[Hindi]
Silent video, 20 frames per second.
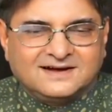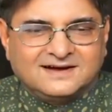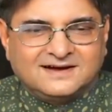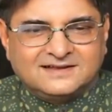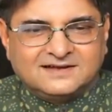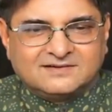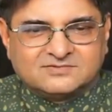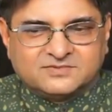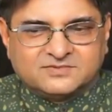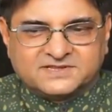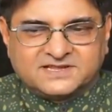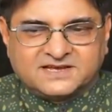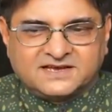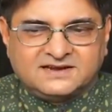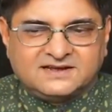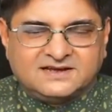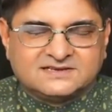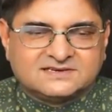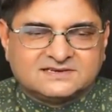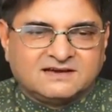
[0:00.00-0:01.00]
आज आपको पता है
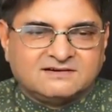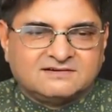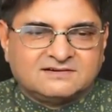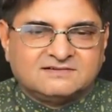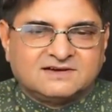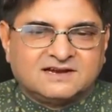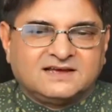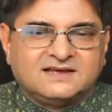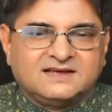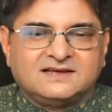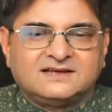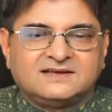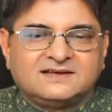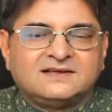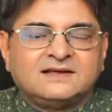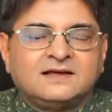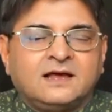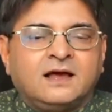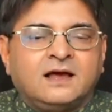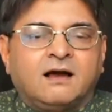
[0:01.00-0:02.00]
ना आज क्या होने वाला है
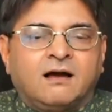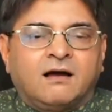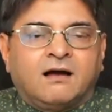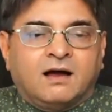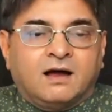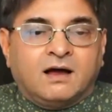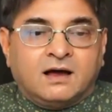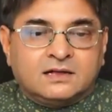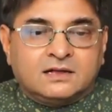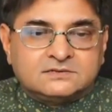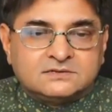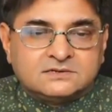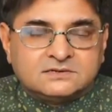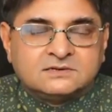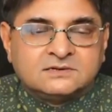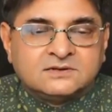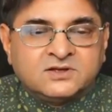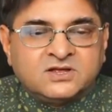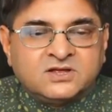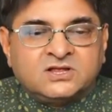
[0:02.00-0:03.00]
आज
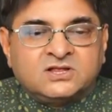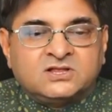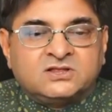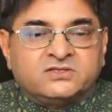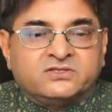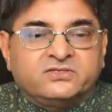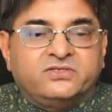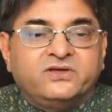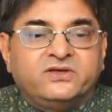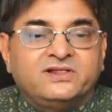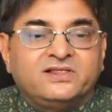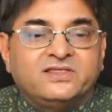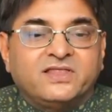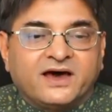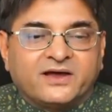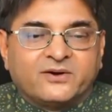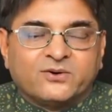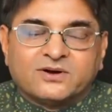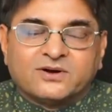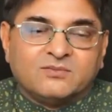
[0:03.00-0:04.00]

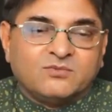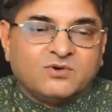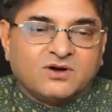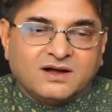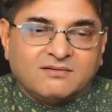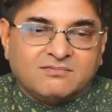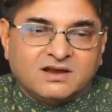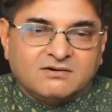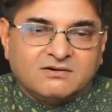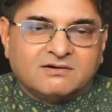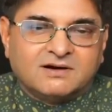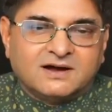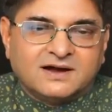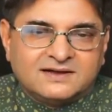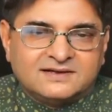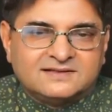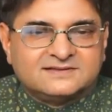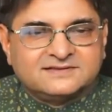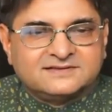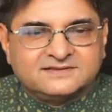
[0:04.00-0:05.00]
दिलदारों का मुकाबला होगा
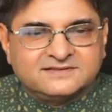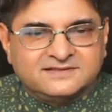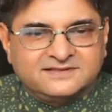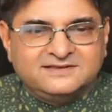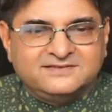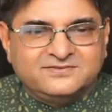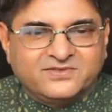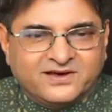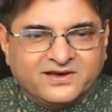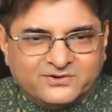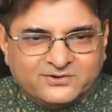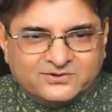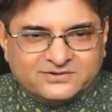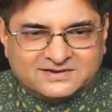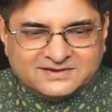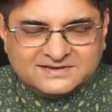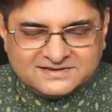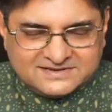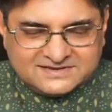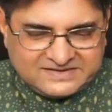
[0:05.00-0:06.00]
दीनदारों
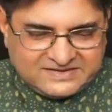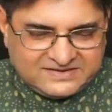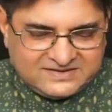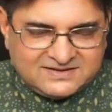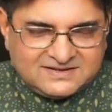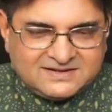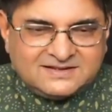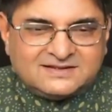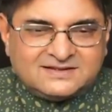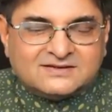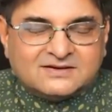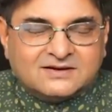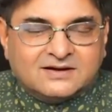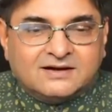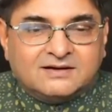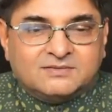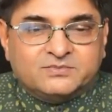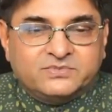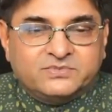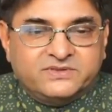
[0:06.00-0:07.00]
से तो
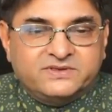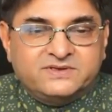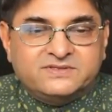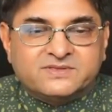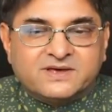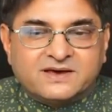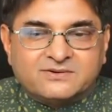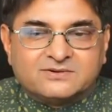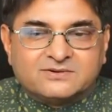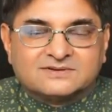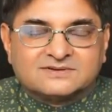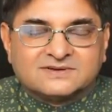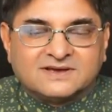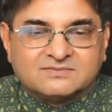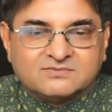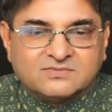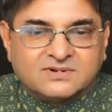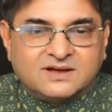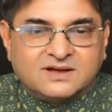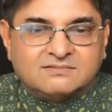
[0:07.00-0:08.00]
अब दीनदारों के
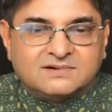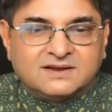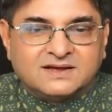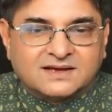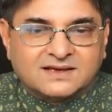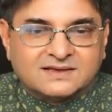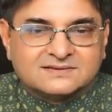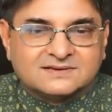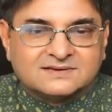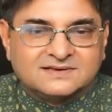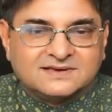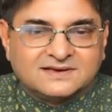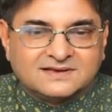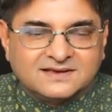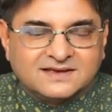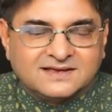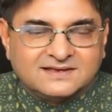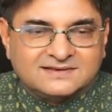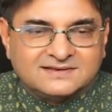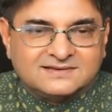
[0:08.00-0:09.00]
साथ मुकाबला कैसे किया
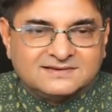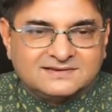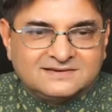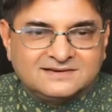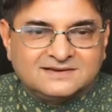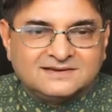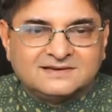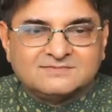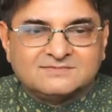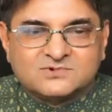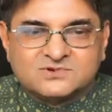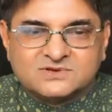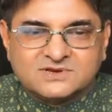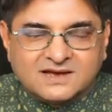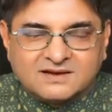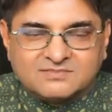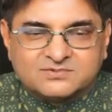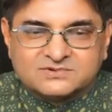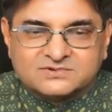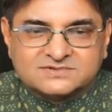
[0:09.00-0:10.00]
जाए ये मुझे
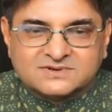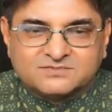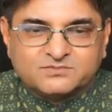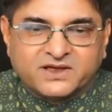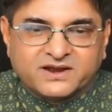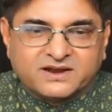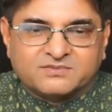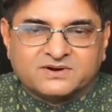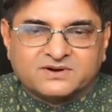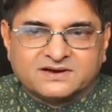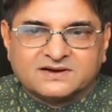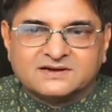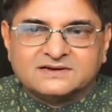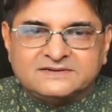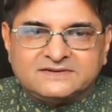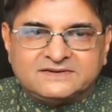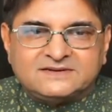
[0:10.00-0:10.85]
आपको समझाना पड़ेगा